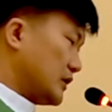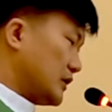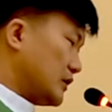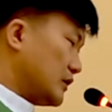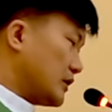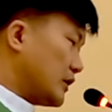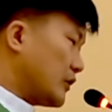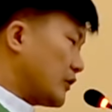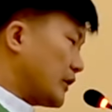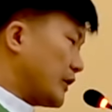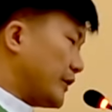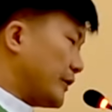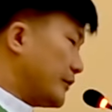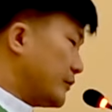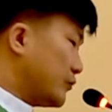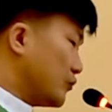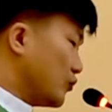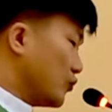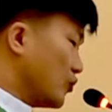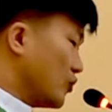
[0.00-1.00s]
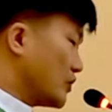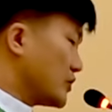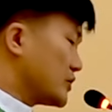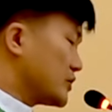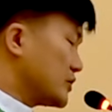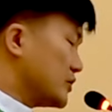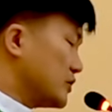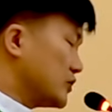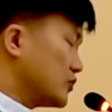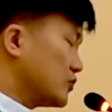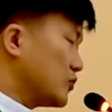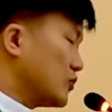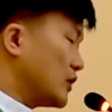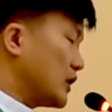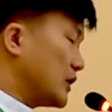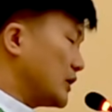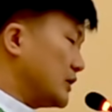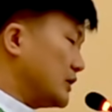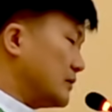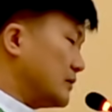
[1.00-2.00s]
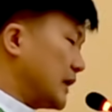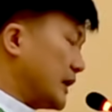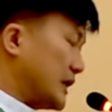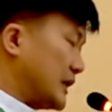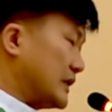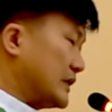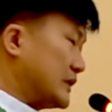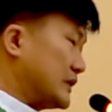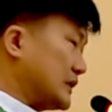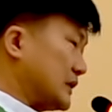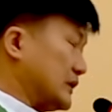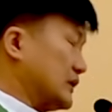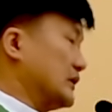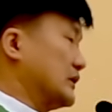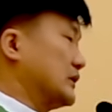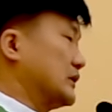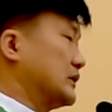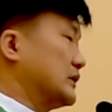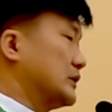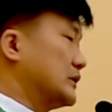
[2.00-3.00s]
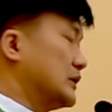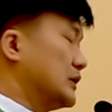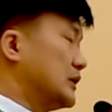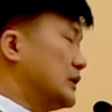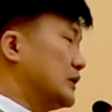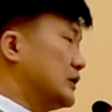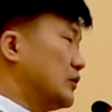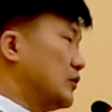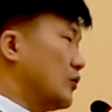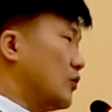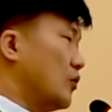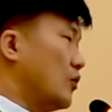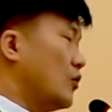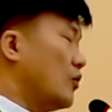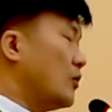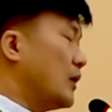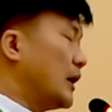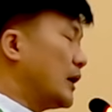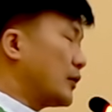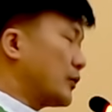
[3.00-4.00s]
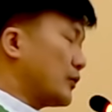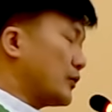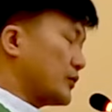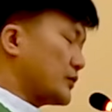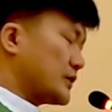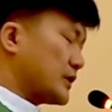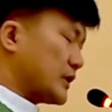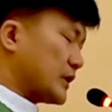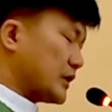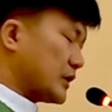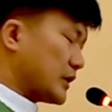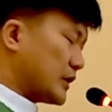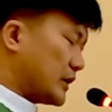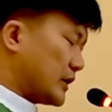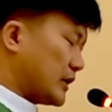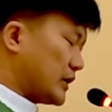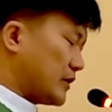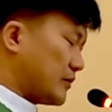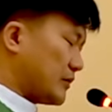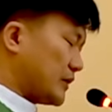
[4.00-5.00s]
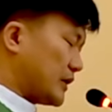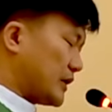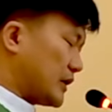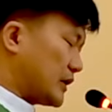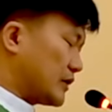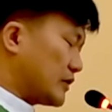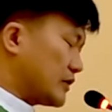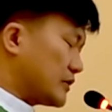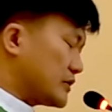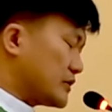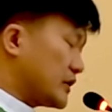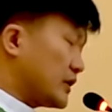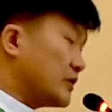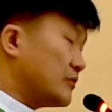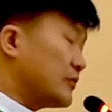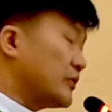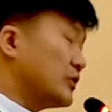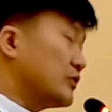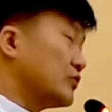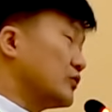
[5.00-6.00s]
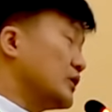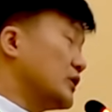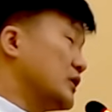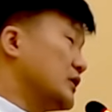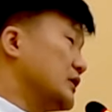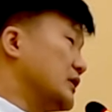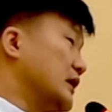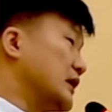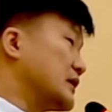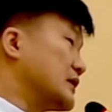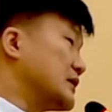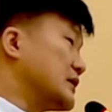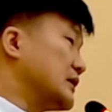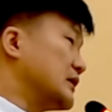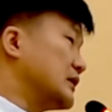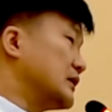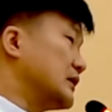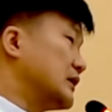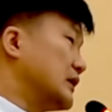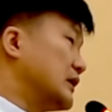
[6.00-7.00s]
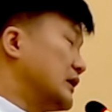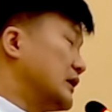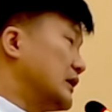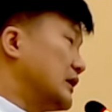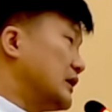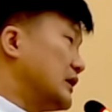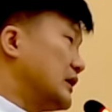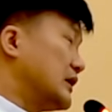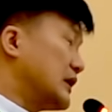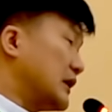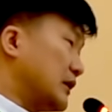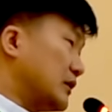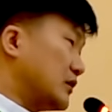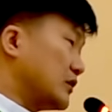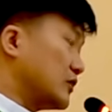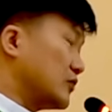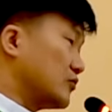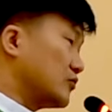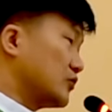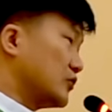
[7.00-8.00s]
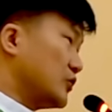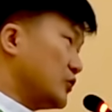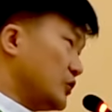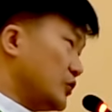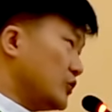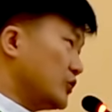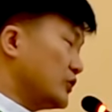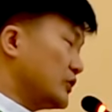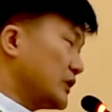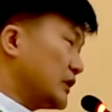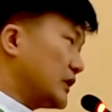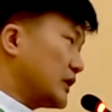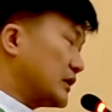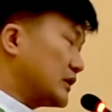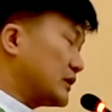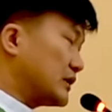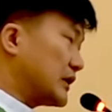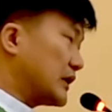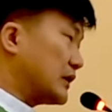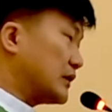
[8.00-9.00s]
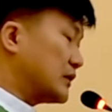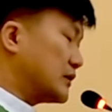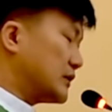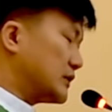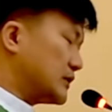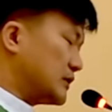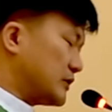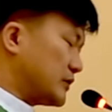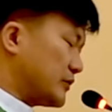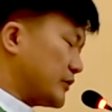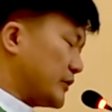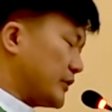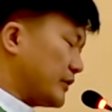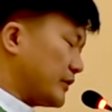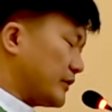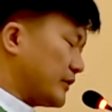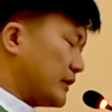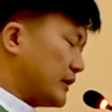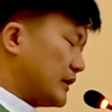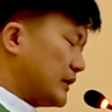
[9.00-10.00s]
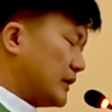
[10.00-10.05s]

이게 과연 무엇을 두고 하는 말인지를 올바로 생각해야 됩니다. 그렇지 않으면 우리는 당장 이 단어, 불륜이라는 단어를 들으면